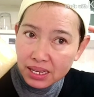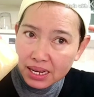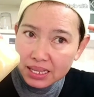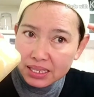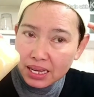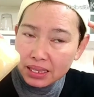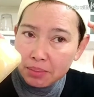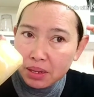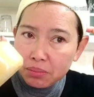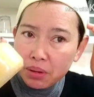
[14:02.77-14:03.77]
สกัดจาก
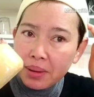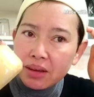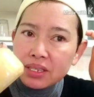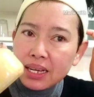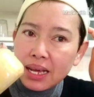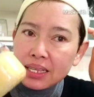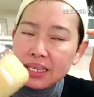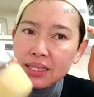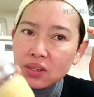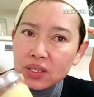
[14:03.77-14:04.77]
น้ำมันมะพร้าวสกัด
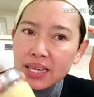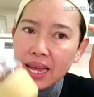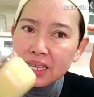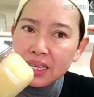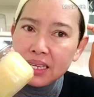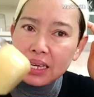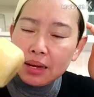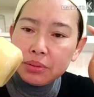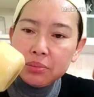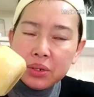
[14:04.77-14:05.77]
เย็นก็ใช้ดีค่ะ